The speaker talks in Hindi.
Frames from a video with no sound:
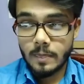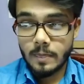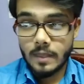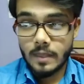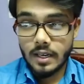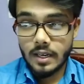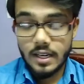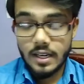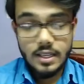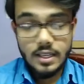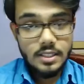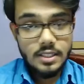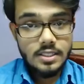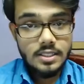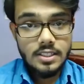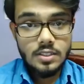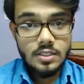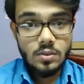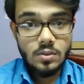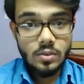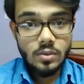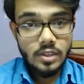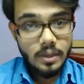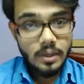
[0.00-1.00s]
हर चीज़ को
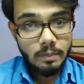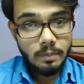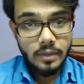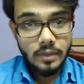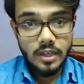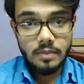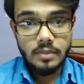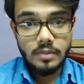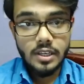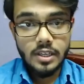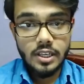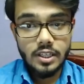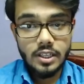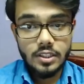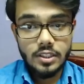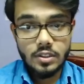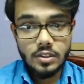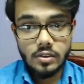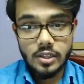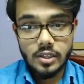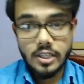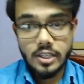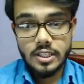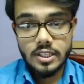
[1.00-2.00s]
नंबरिंग में लेके चलो ठीक
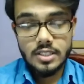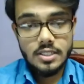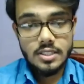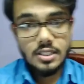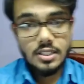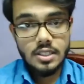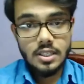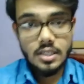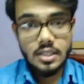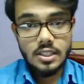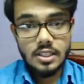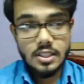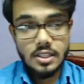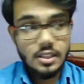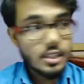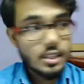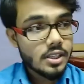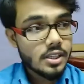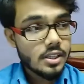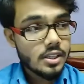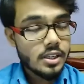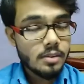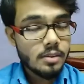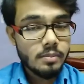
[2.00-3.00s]
है जैसे कि इतने
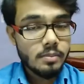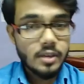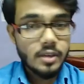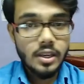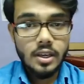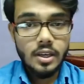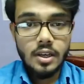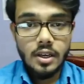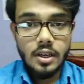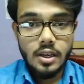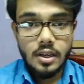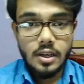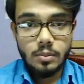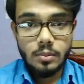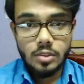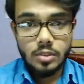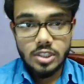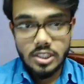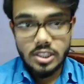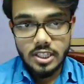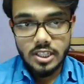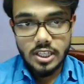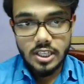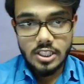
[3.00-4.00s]
दिन में मुझे ये
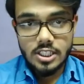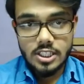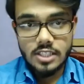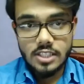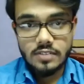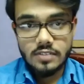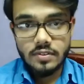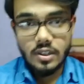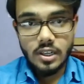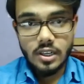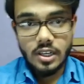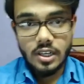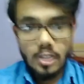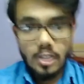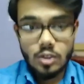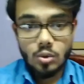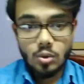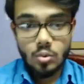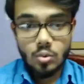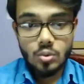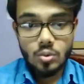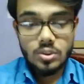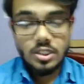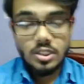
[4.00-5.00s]
अचीव करना है तो
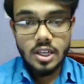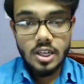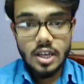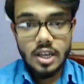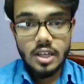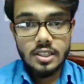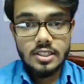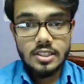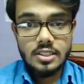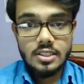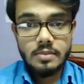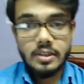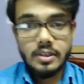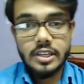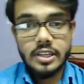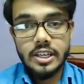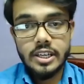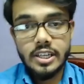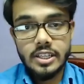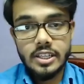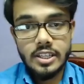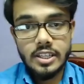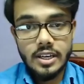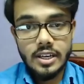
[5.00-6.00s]
उसका जैसे मैं डेट
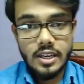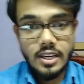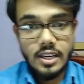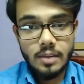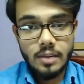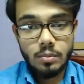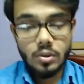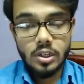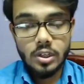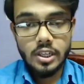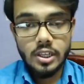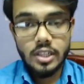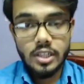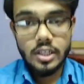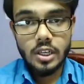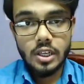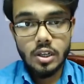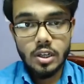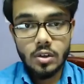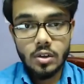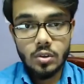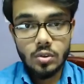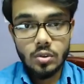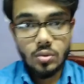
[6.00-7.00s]
दिखाया आपको लिख के रखा हूँ
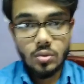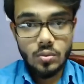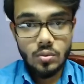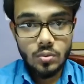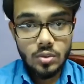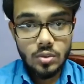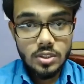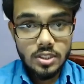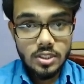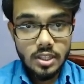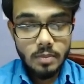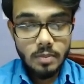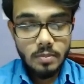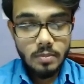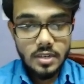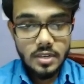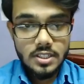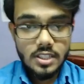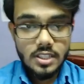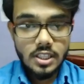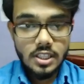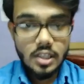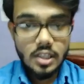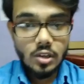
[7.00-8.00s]
तो उस नंबर से
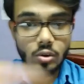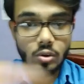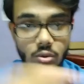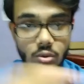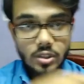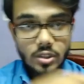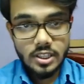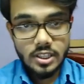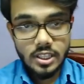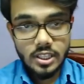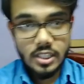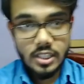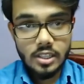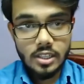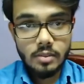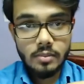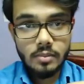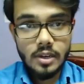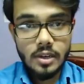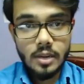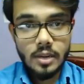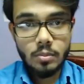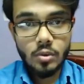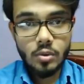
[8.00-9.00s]
खेलो इतने दिन में
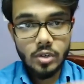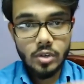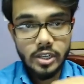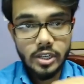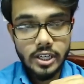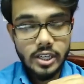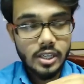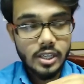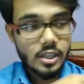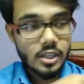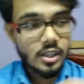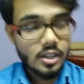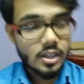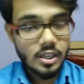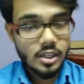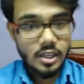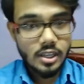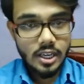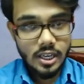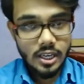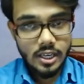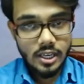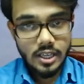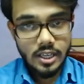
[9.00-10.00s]
आपको डेट
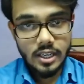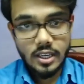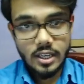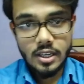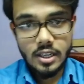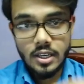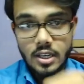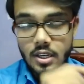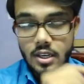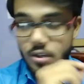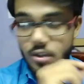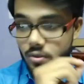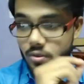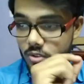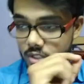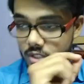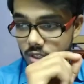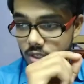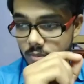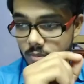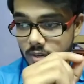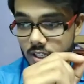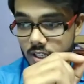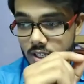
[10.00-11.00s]
डालना है उसके
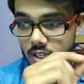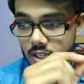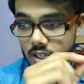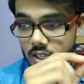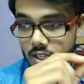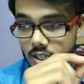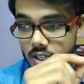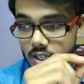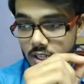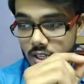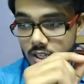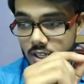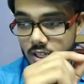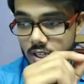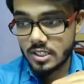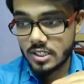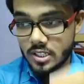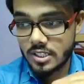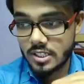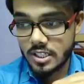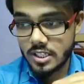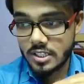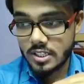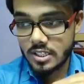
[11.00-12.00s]
बाद आप आपको
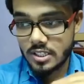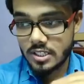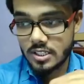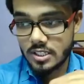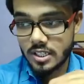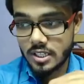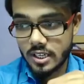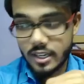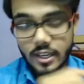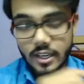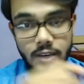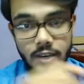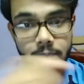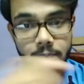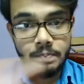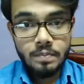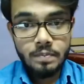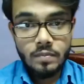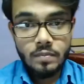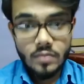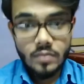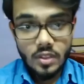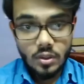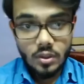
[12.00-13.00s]
चीज करके
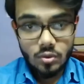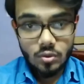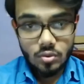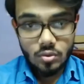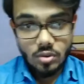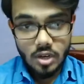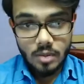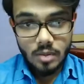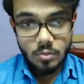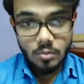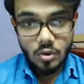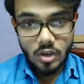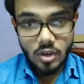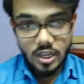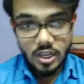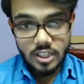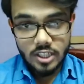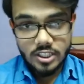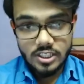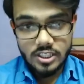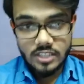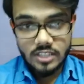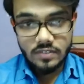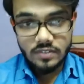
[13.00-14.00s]
उसको आपको
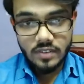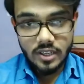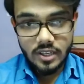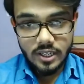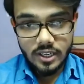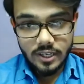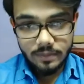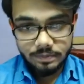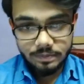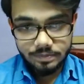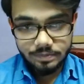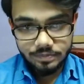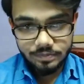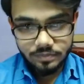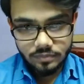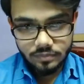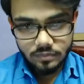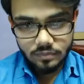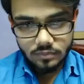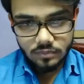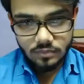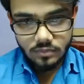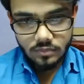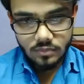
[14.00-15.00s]
अचीव करना
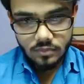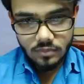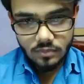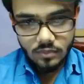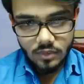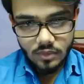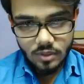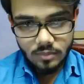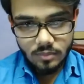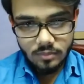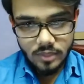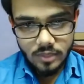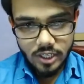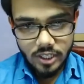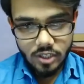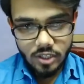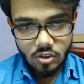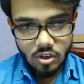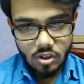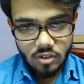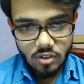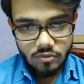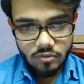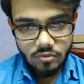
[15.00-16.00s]
है भाई टॉप
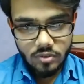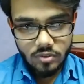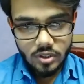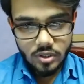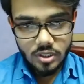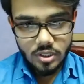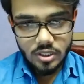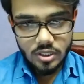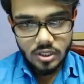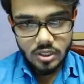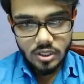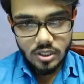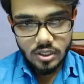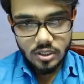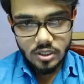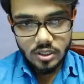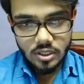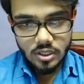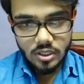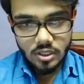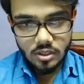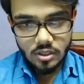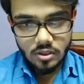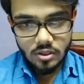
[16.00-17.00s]
फेयर ही किया
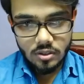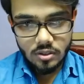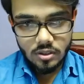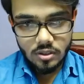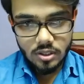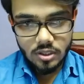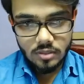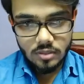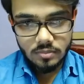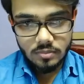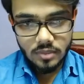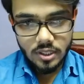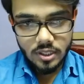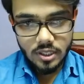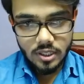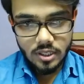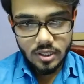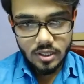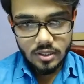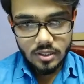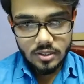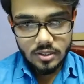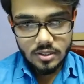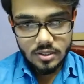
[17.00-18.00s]
और हम
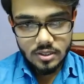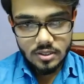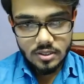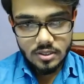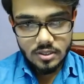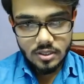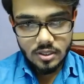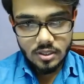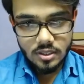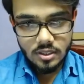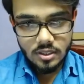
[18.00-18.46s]
कैसे ज़्यादा